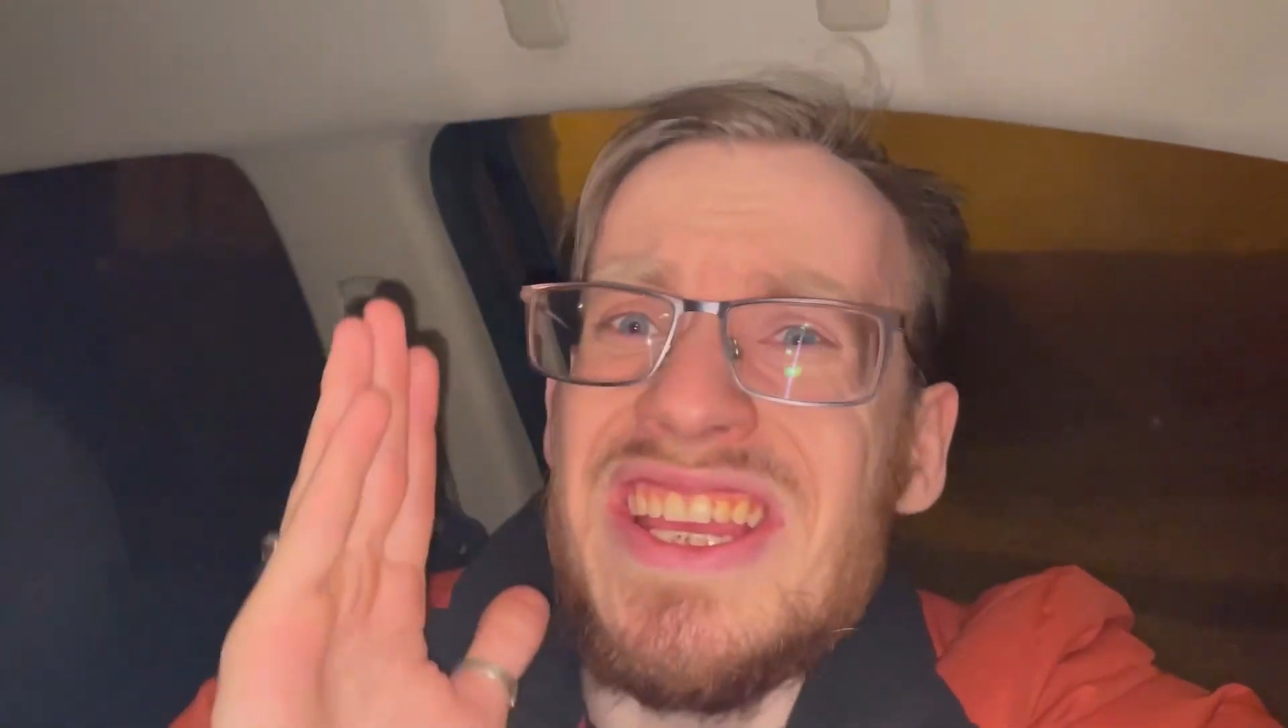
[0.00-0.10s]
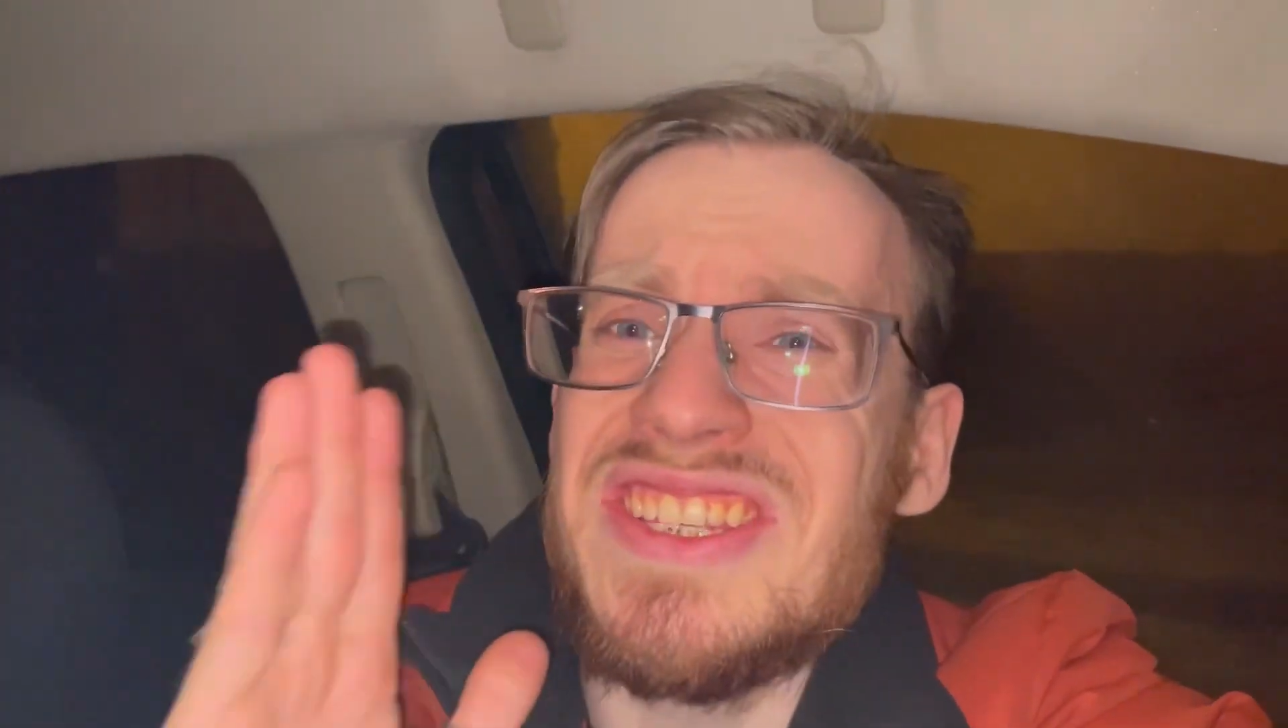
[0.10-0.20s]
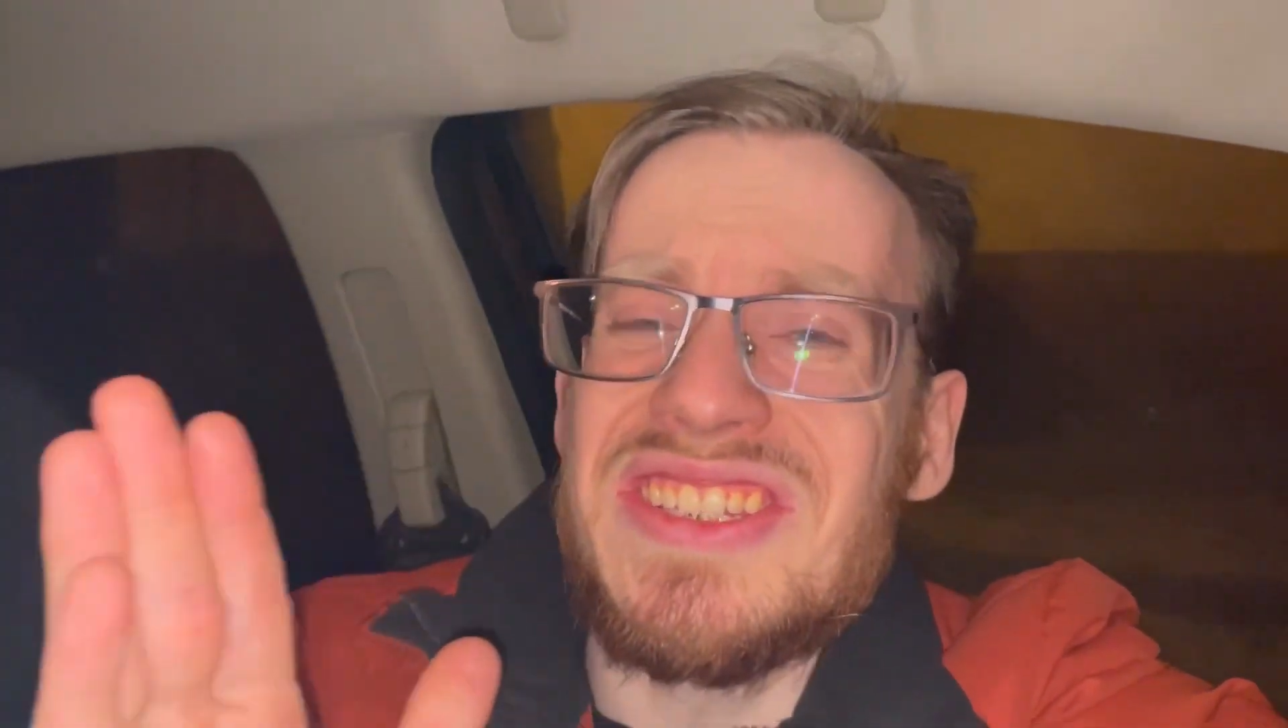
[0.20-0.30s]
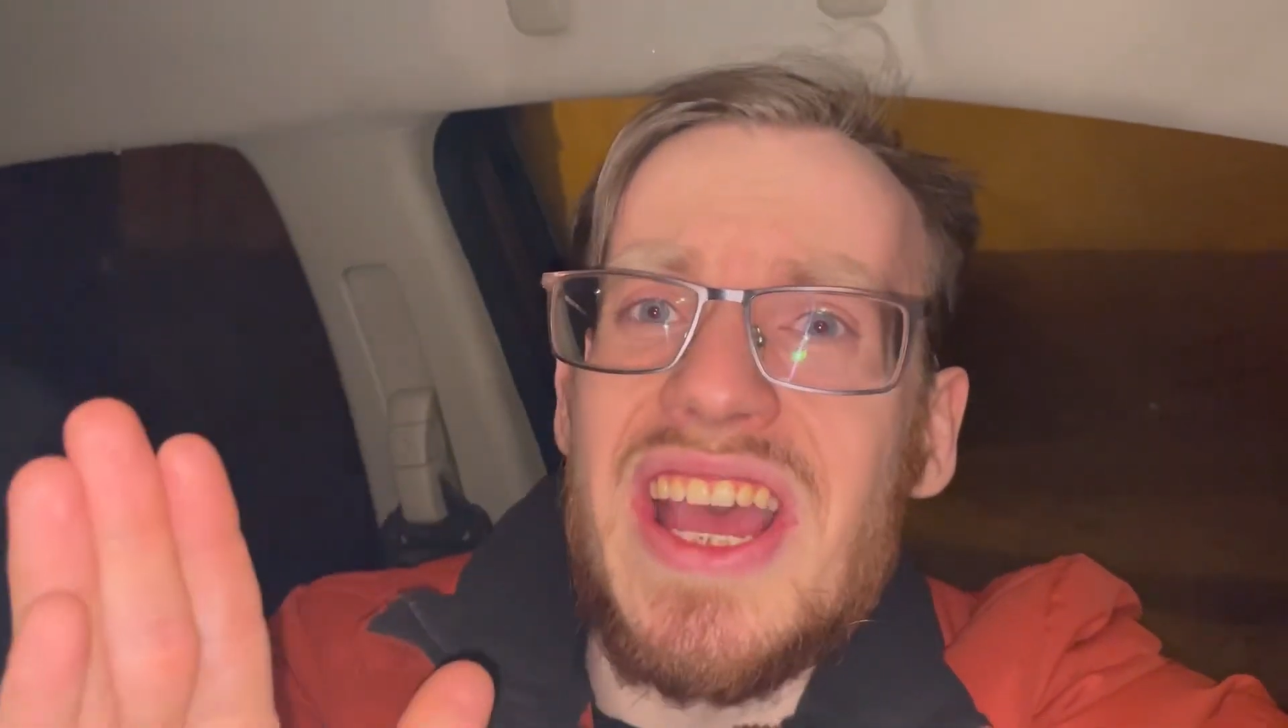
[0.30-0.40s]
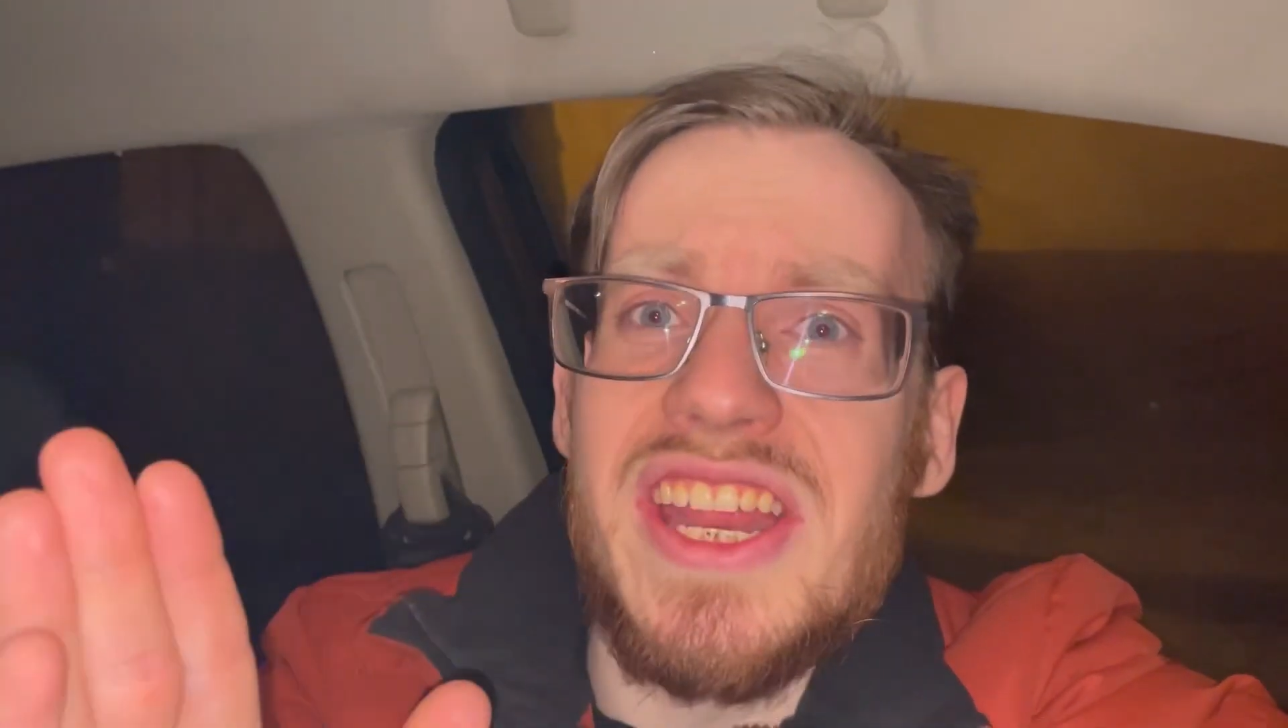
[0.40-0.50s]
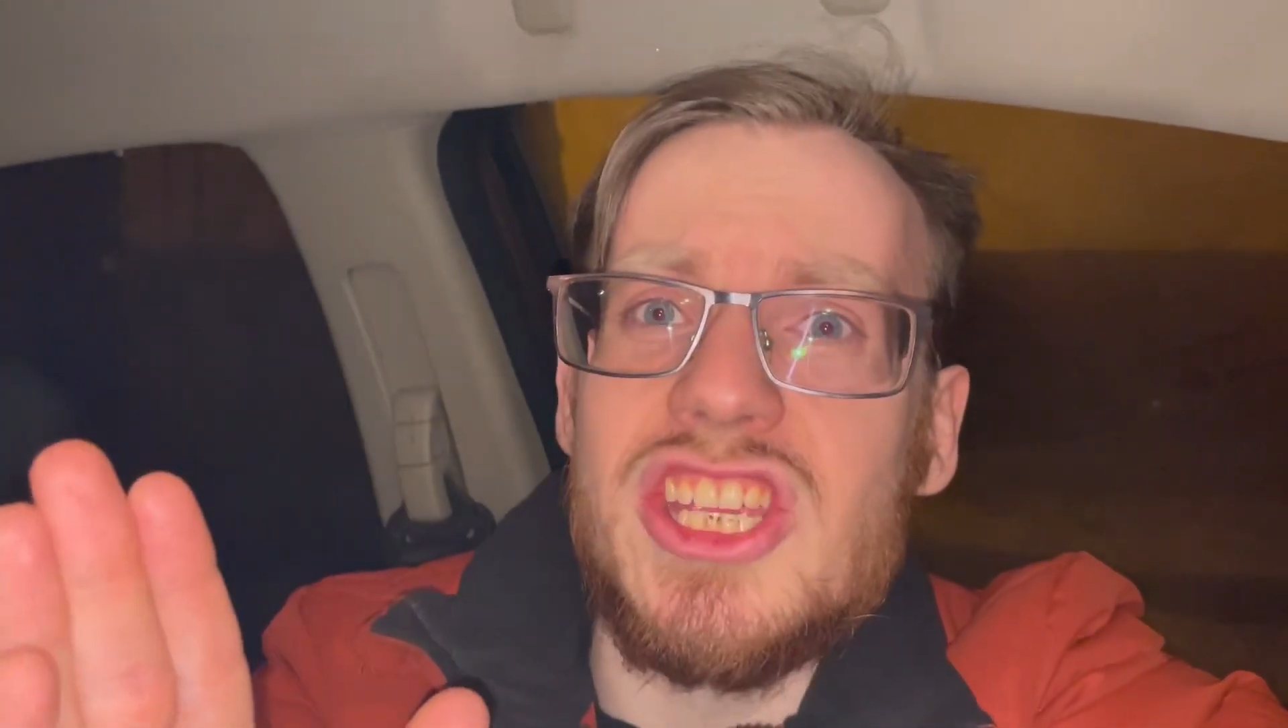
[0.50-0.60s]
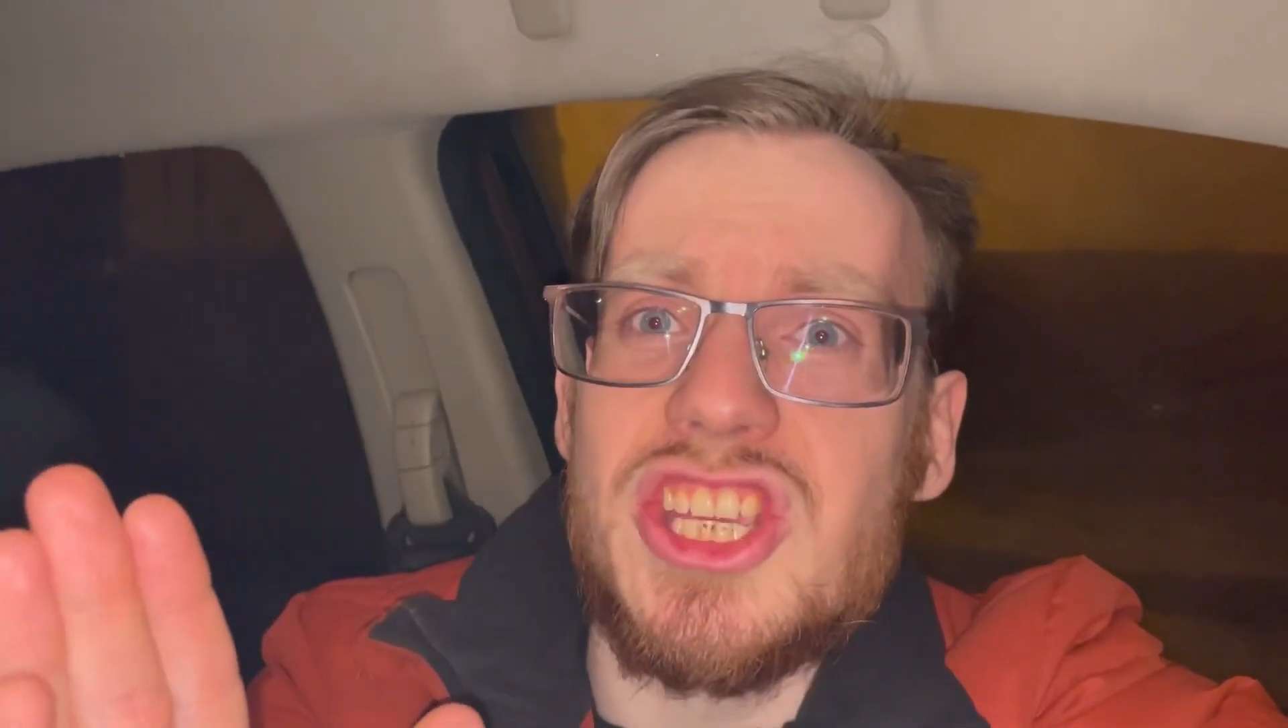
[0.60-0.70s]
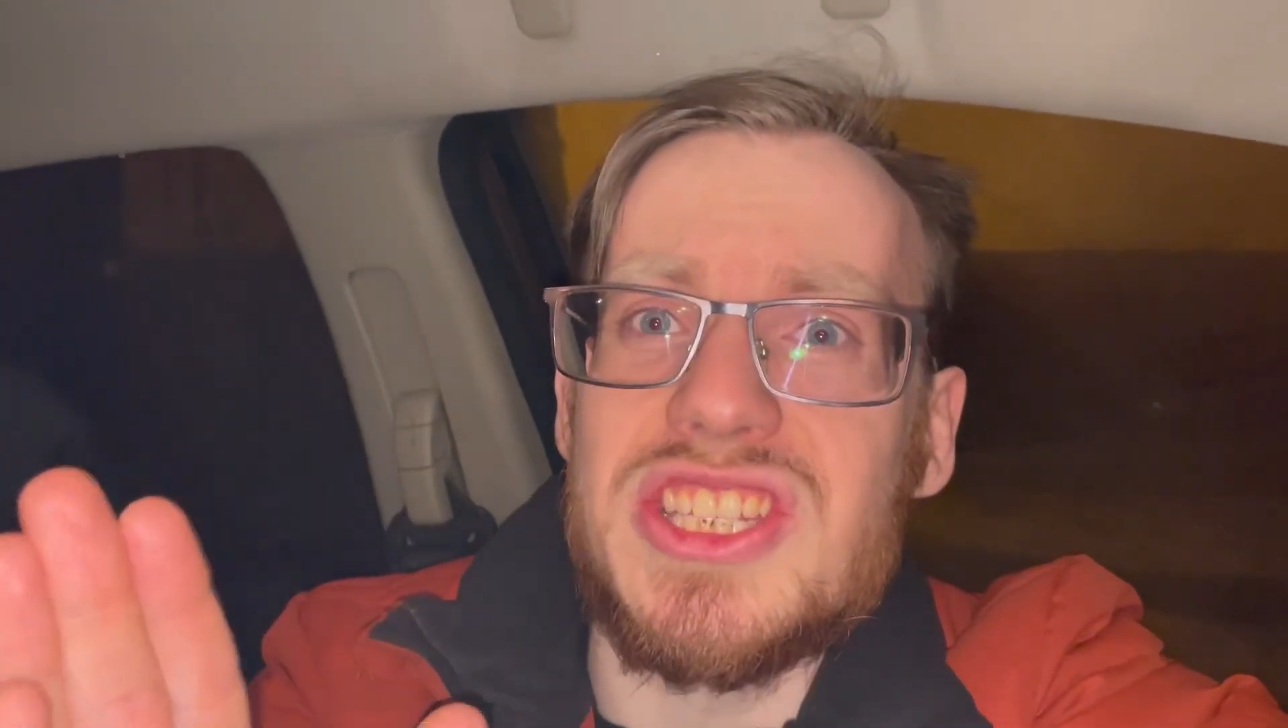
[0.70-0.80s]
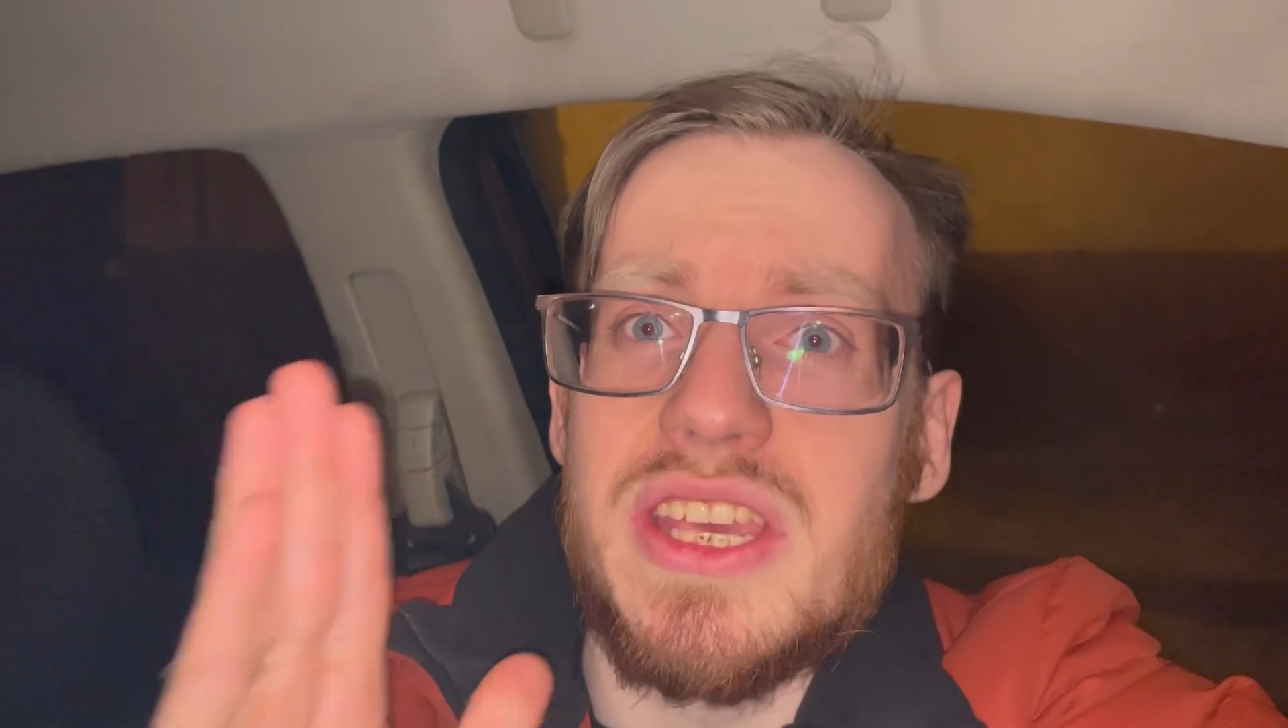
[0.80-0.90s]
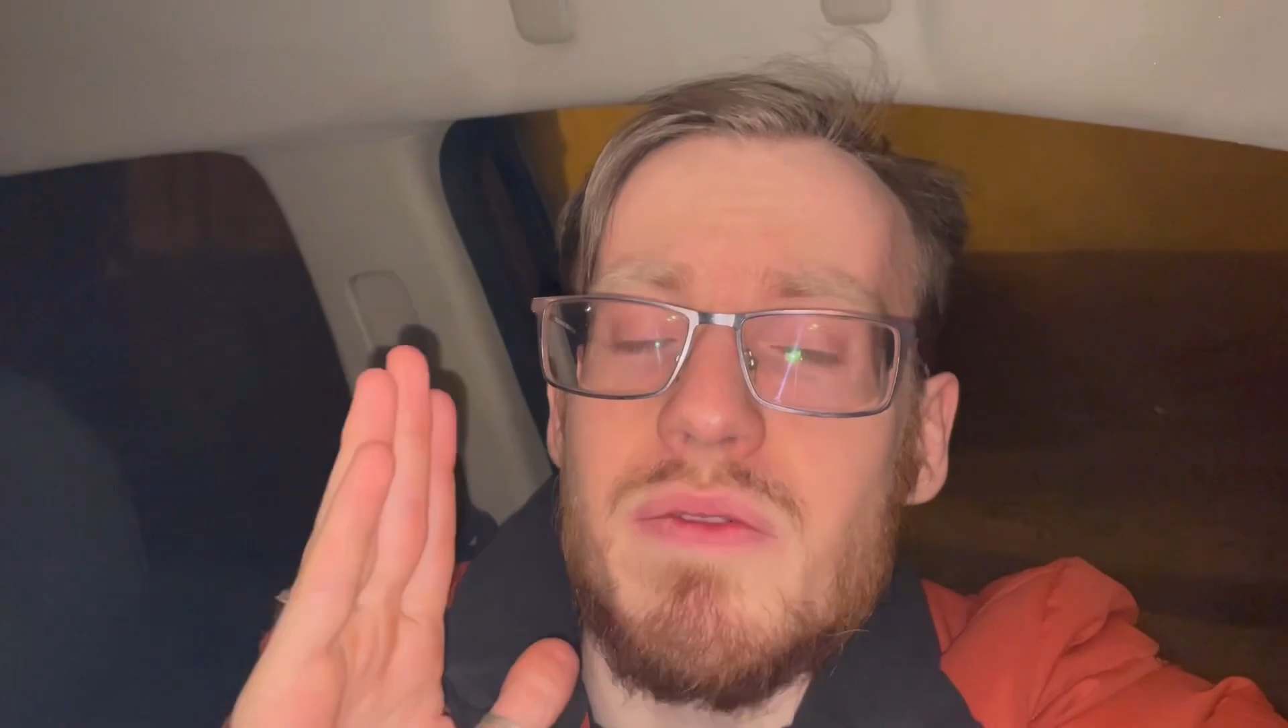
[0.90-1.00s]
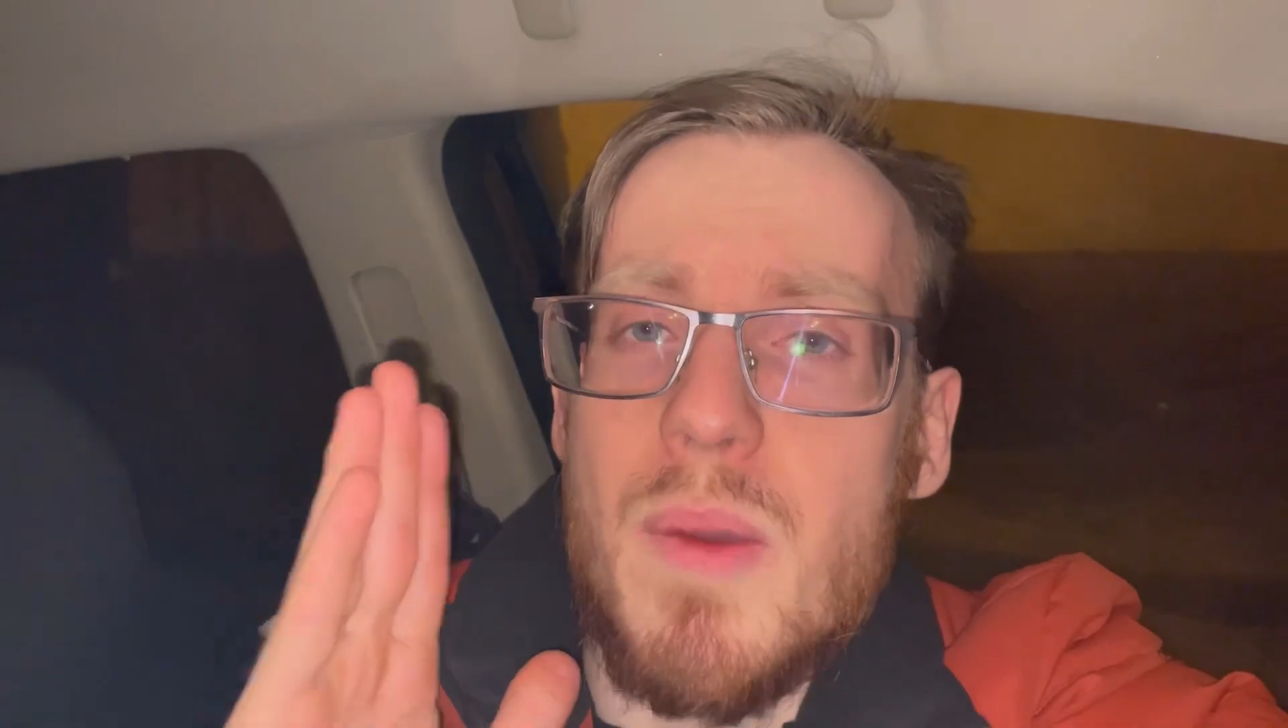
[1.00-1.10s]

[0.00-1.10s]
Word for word: исторический